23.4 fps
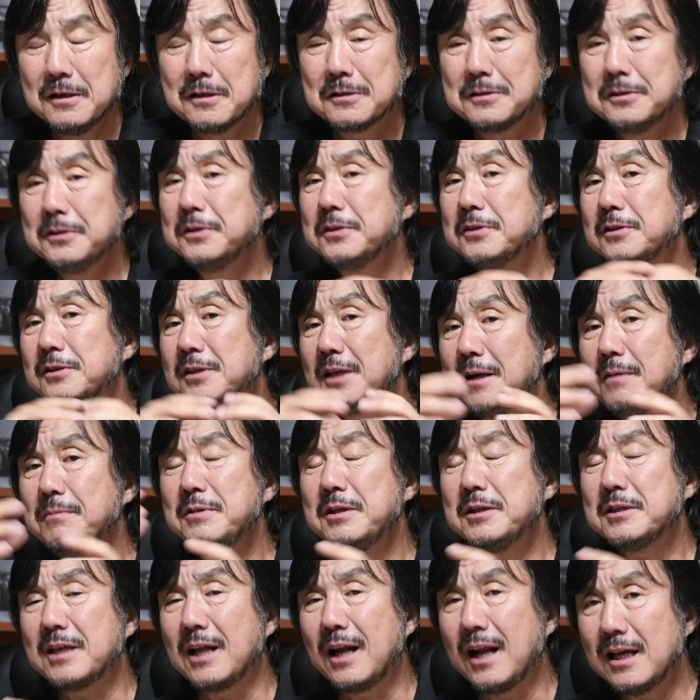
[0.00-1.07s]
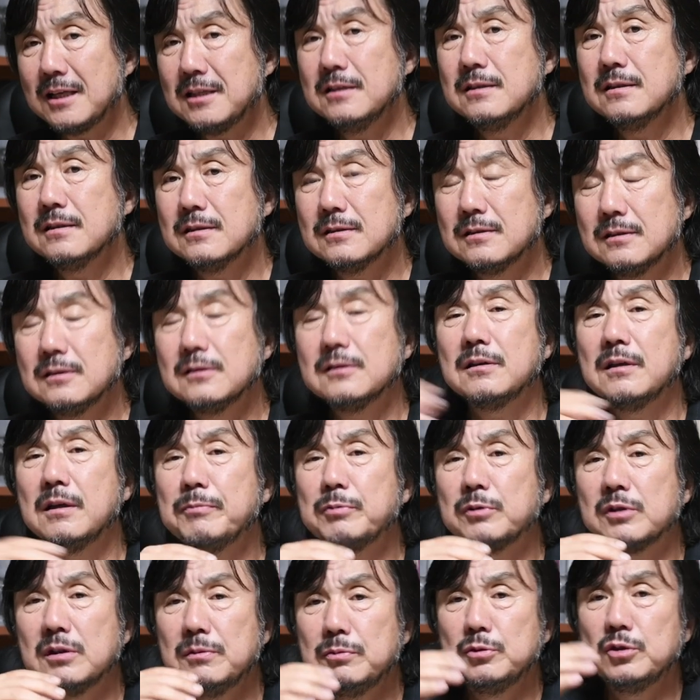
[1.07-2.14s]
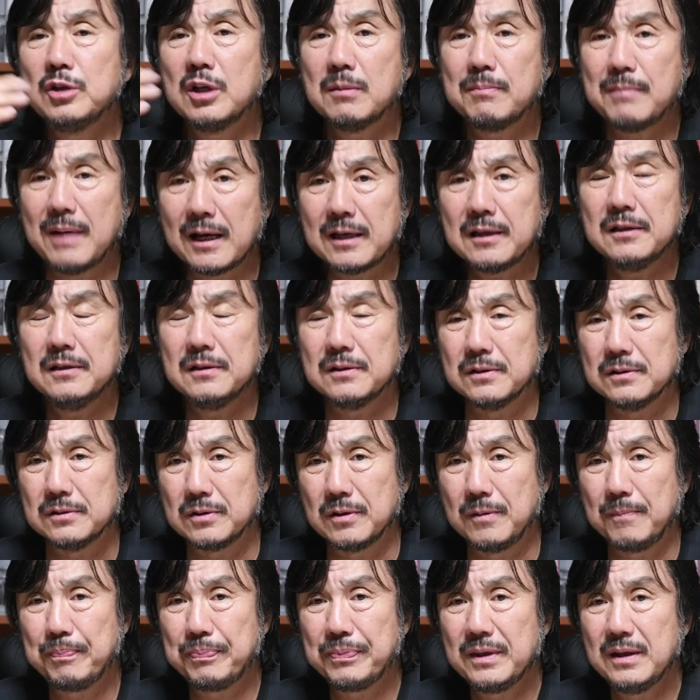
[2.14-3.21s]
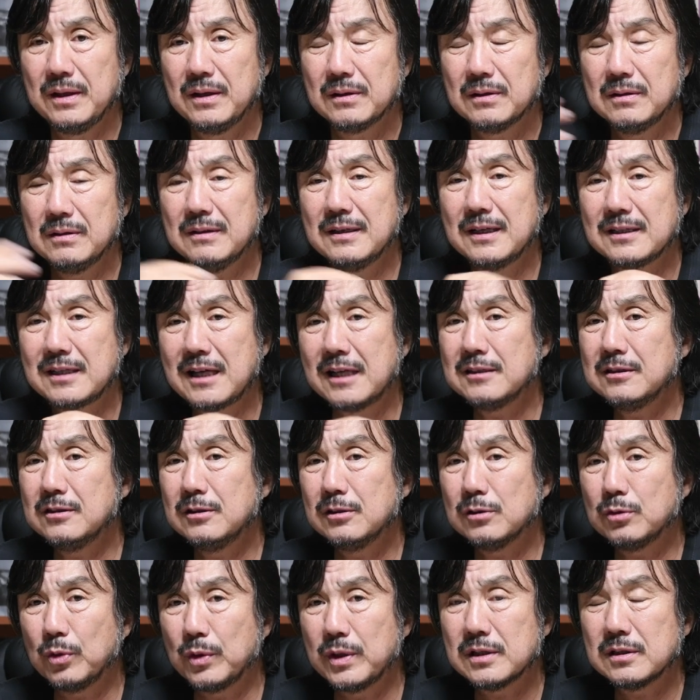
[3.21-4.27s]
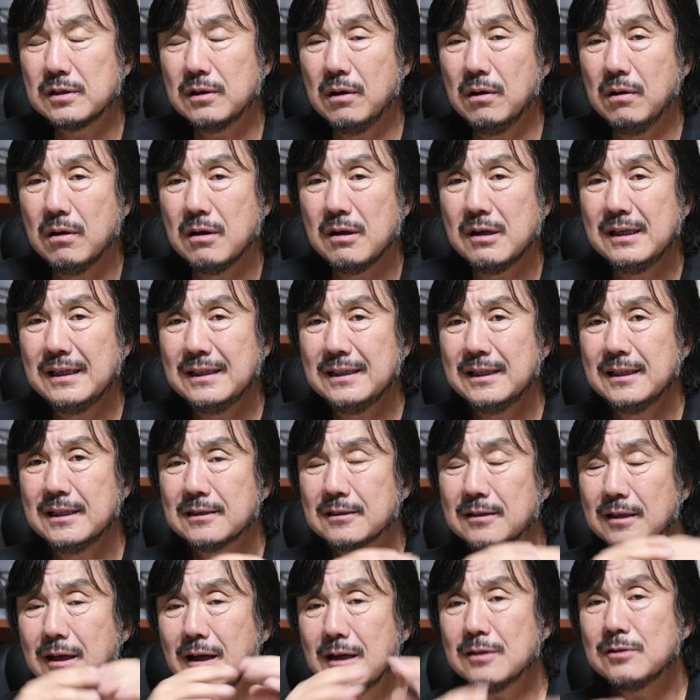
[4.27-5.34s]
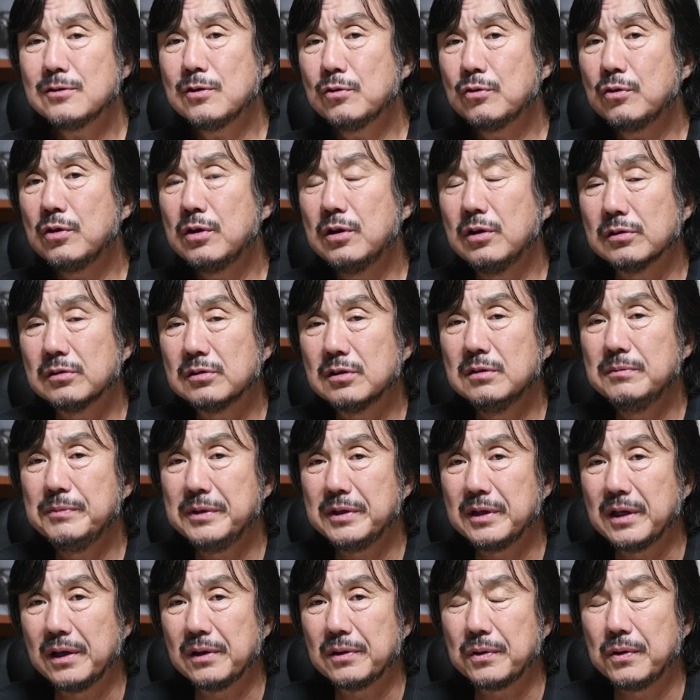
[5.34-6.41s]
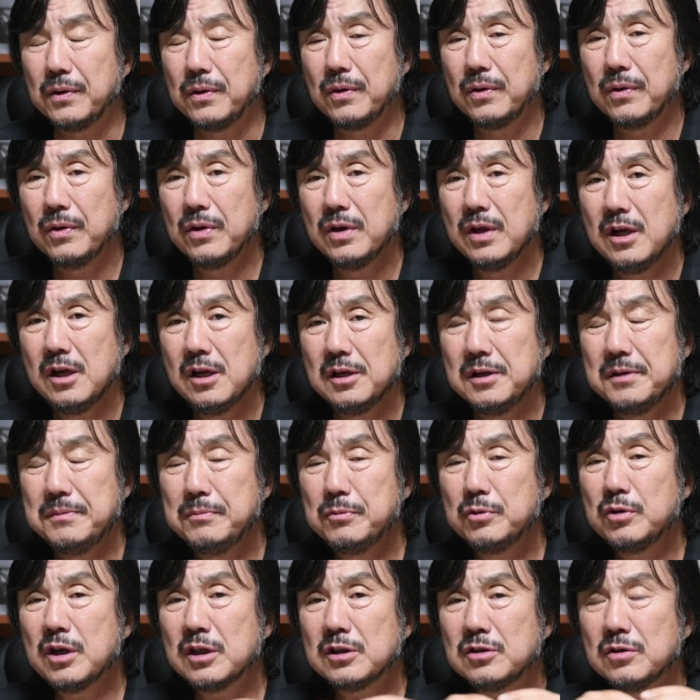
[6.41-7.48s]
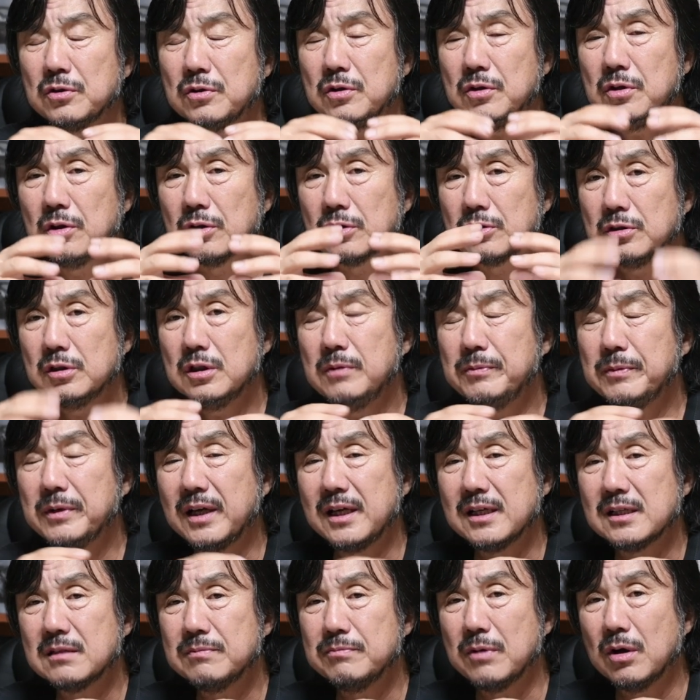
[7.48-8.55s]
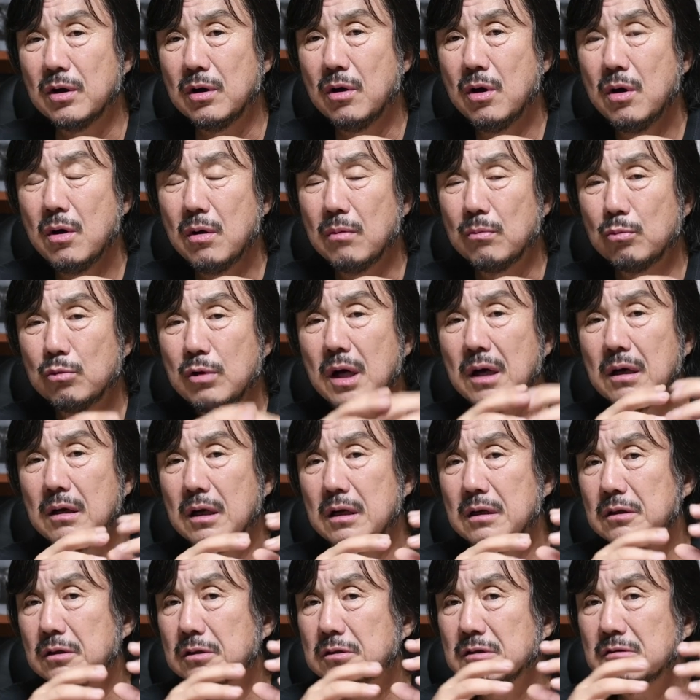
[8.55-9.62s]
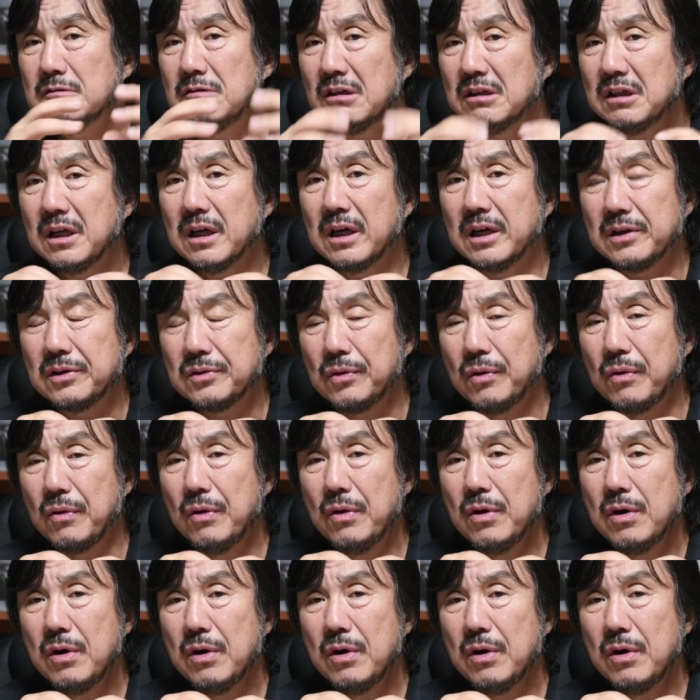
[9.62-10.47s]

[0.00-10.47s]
그는그 사람들이 잘 하시는 것은 그, 그분들에게 맡기는 거죠. 그러나 사진을 통해서 철학적으로는 어떤 의미가 있고 인문학적으로는 어떤 의미가 있으며 문학과는 어떤 관계가 있고